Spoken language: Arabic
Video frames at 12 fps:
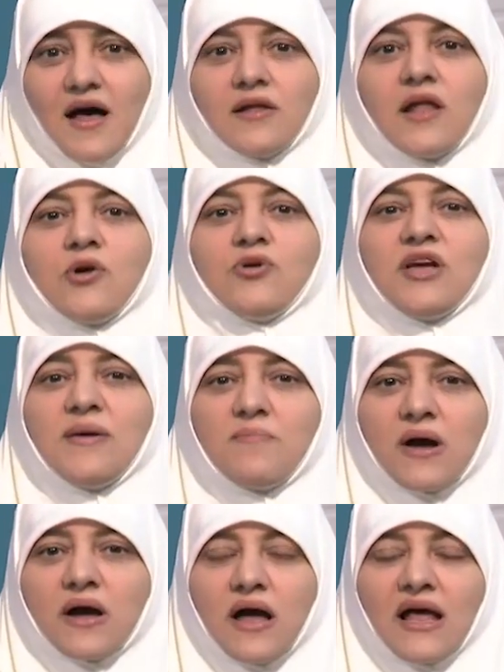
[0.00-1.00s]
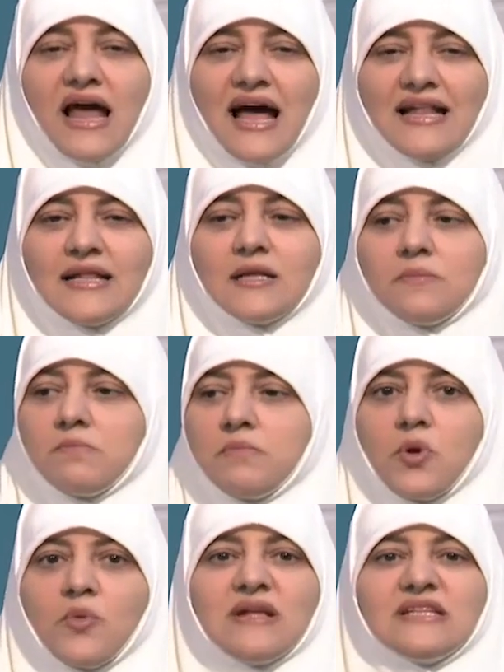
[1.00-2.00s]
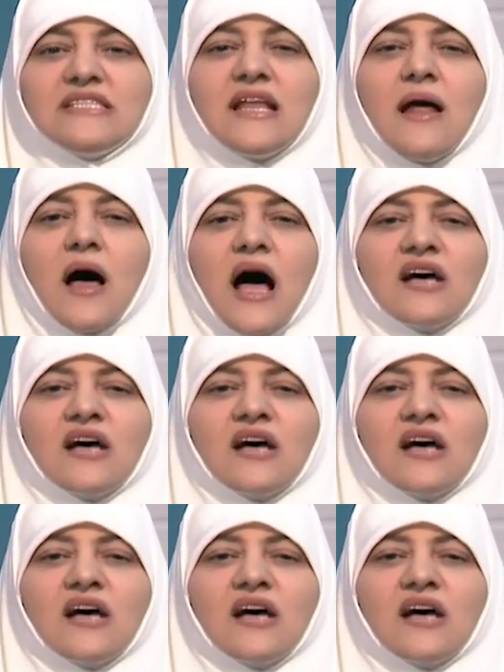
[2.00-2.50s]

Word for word: الله يحبك العدل له منزلة